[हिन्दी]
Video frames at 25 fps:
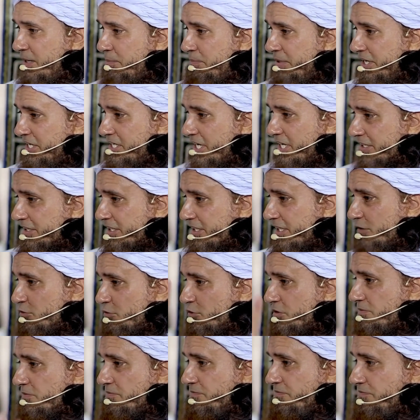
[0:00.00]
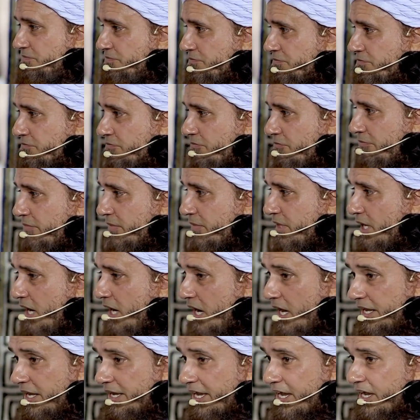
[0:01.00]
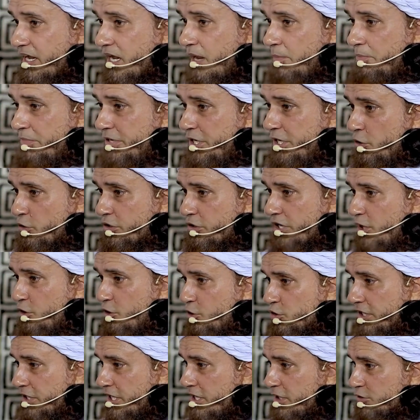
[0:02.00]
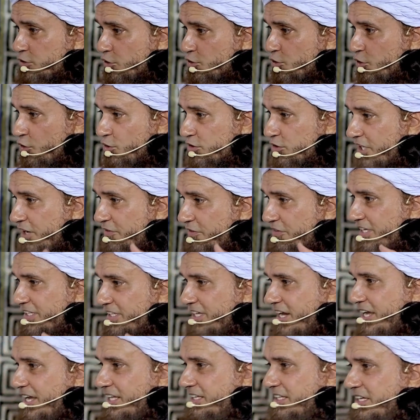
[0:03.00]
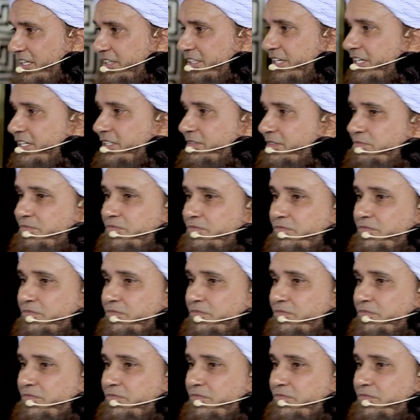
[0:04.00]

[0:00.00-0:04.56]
पी जाते हैं वो हालांकि अगर आप न्यूट्रल होते ना तो दोनों तरफ के दलाइल देते हैं